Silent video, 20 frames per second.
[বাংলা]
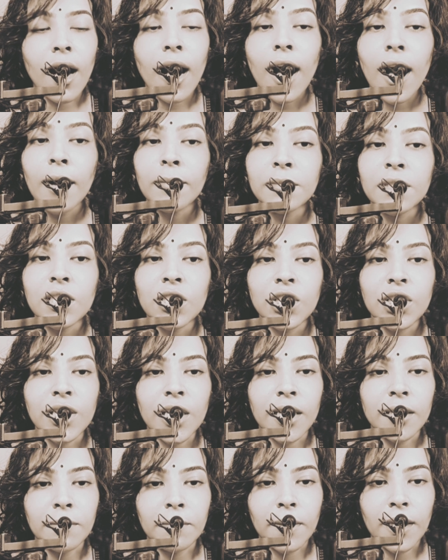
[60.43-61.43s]
আমি
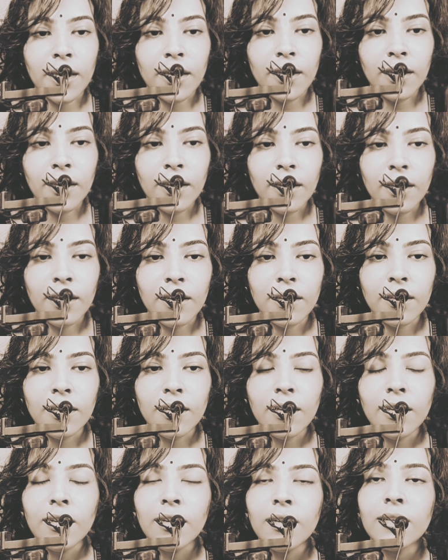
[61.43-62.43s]
সেই মেয়ে
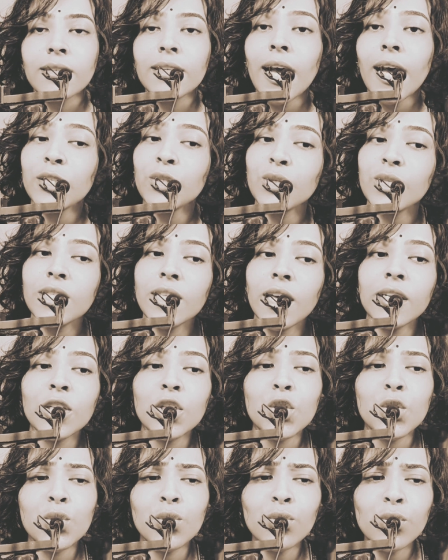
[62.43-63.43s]

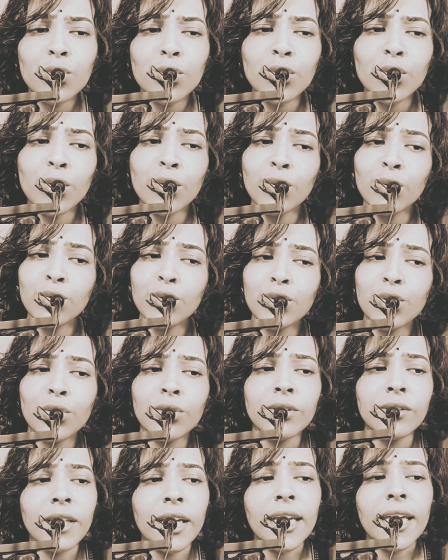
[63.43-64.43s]
রাজস্থানের শুকনো
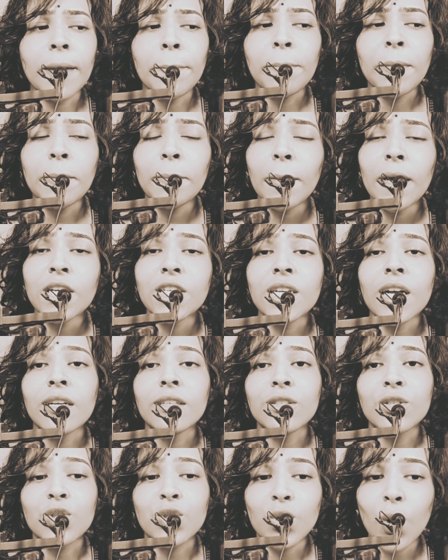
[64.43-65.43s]
উঠোন থেকে
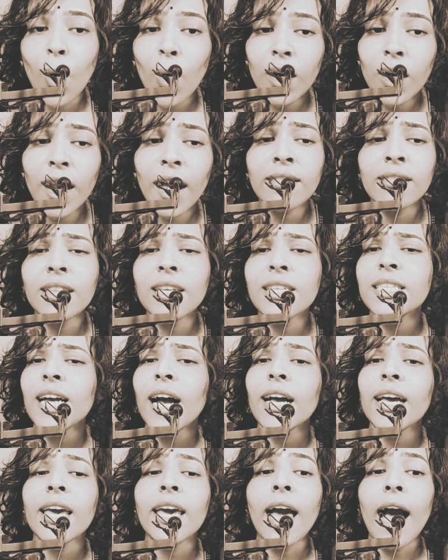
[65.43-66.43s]
পিপাসার জল আনতে
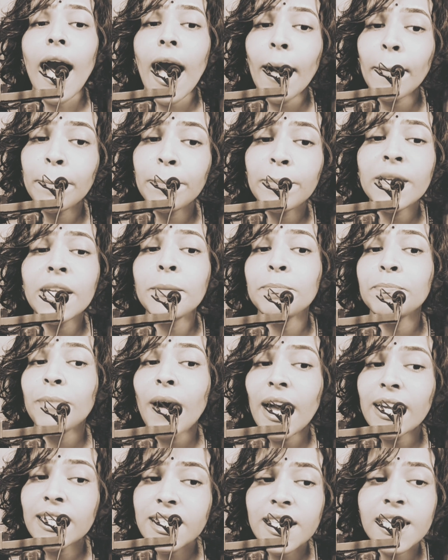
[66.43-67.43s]
যাকে আপনি
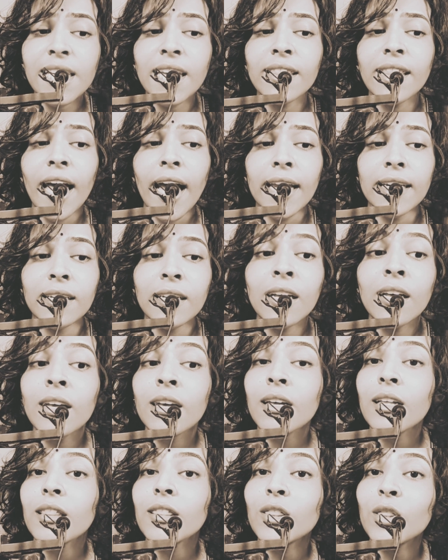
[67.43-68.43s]
পাঠিয়ে দেন
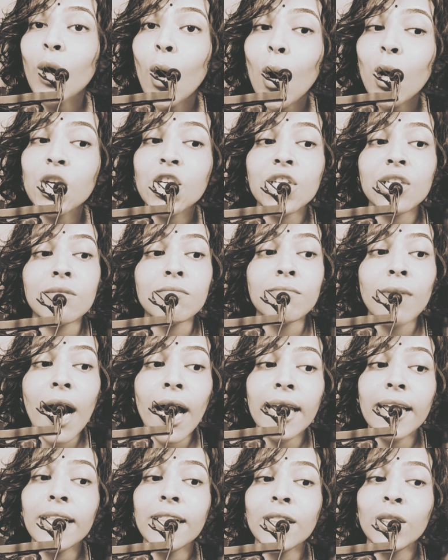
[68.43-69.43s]
দশ
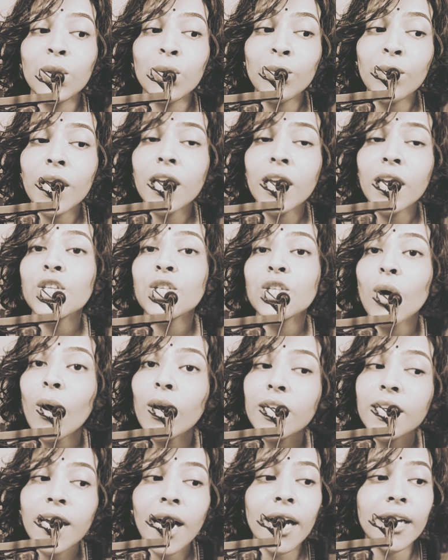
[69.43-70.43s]
মাইল দূরে
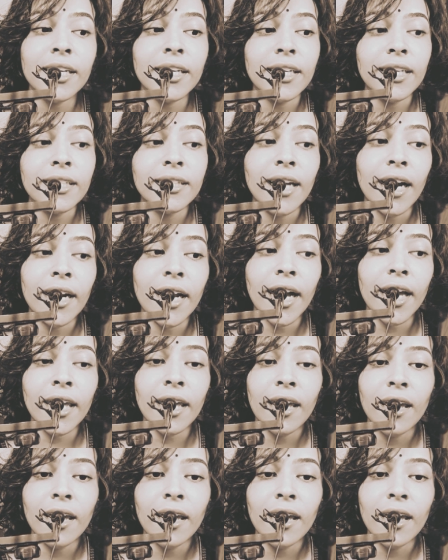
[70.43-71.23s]
সরকারি ইদারায়